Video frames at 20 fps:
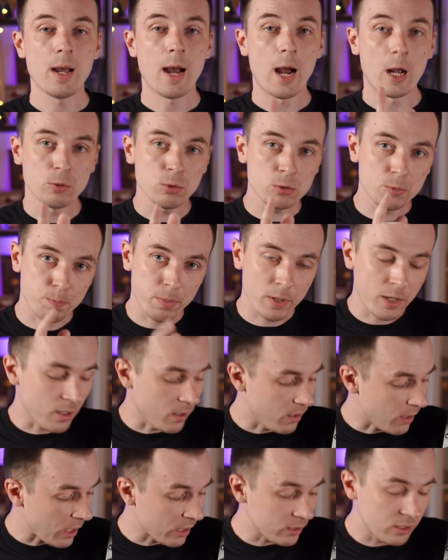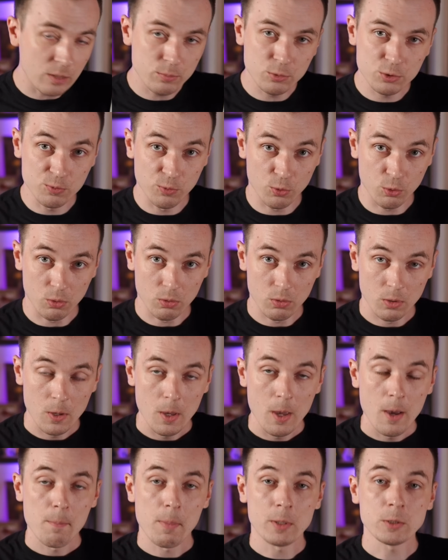А тут по одному звуку.
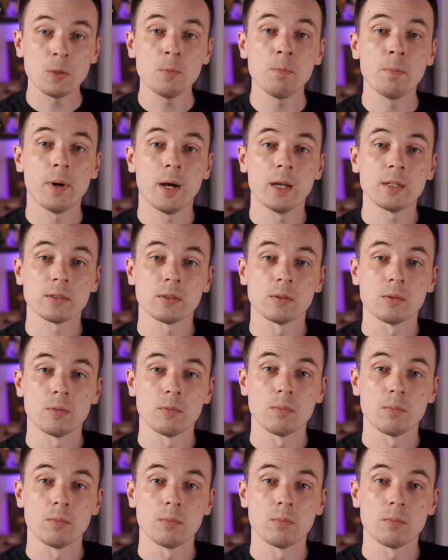Потом бас